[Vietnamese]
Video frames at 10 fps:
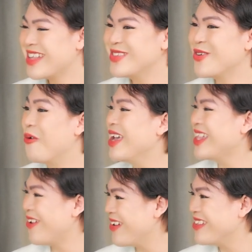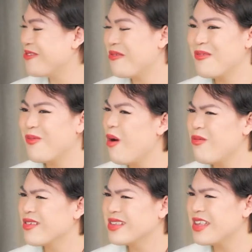dân số ít thôi chứ cũng không
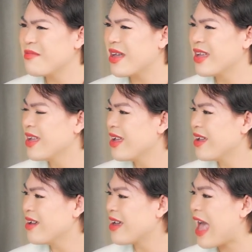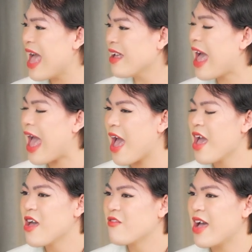không có cái gì mà khác cả
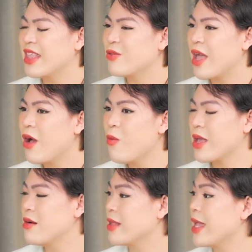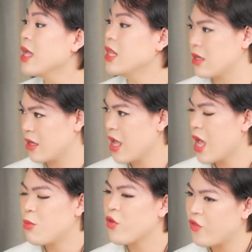và điều đấy không ảnh hưởng đến năng lực
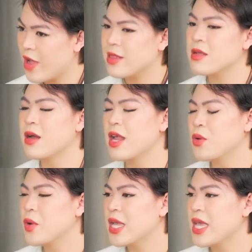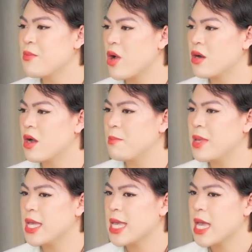một phần nữa là đôi khi mọi người
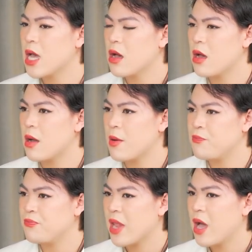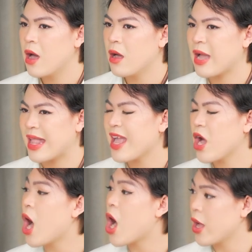bị uh, cái này
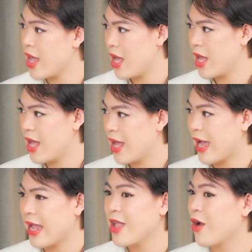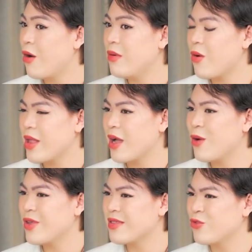khó nhá cái này là không liên quan đến
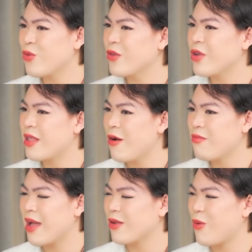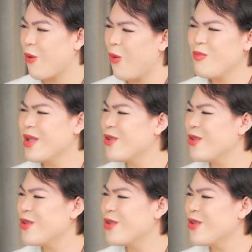câu chuyện giáo dục hay truyền thông mà hoặc không